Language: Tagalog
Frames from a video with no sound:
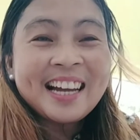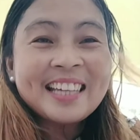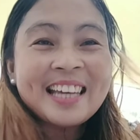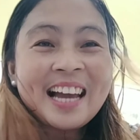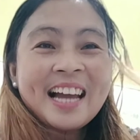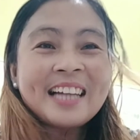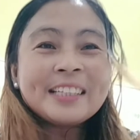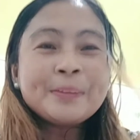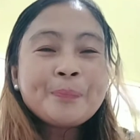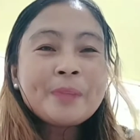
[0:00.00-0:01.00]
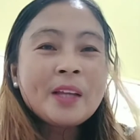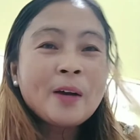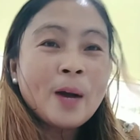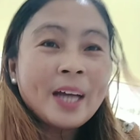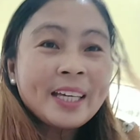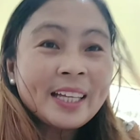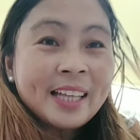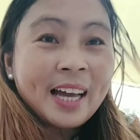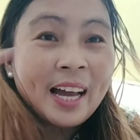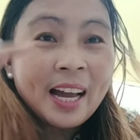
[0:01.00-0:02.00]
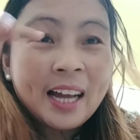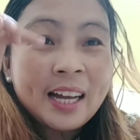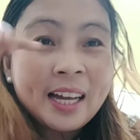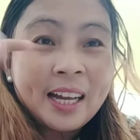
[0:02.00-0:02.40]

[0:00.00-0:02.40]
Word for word: Ayan. O, ayan na.